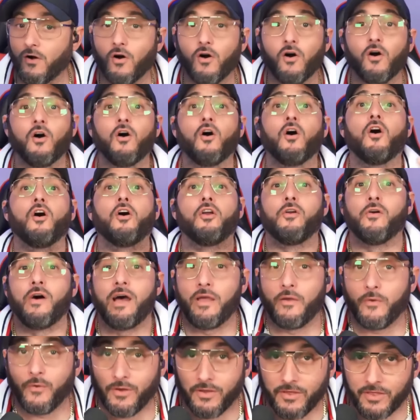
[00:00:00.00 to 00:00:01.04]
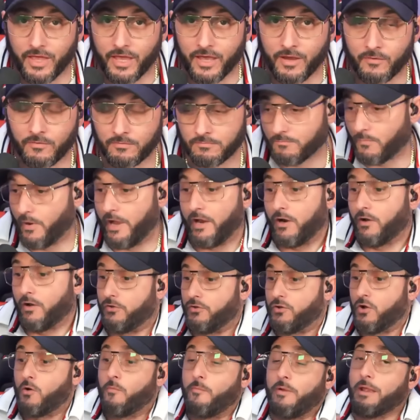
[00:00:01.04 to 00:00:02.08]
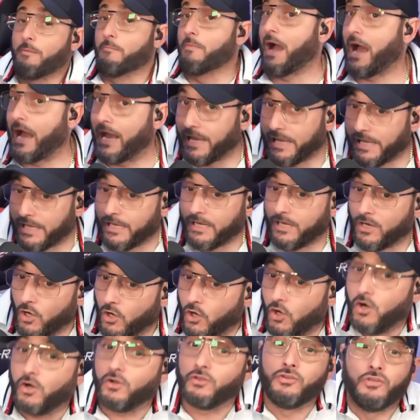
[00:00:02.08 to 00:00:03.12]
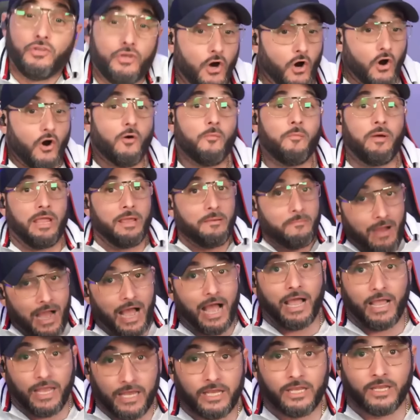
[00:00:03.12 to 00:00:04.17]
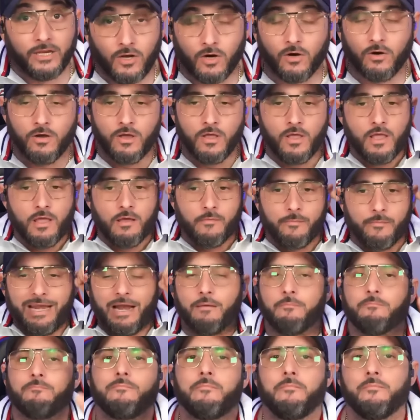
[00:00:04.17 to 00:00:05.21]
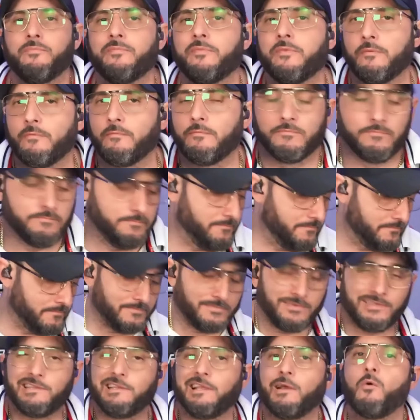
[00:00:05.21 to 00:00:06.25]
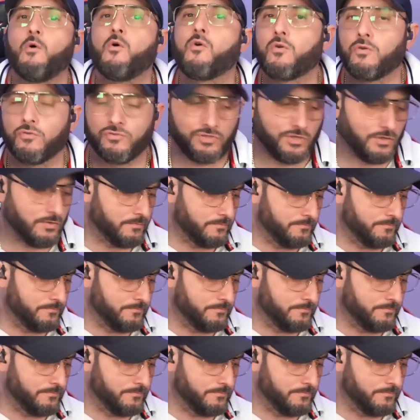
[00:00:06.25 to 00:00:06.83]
o no hay video? Bueno, yo me imagino, yo me imagino. Mira, te voy a un consejo.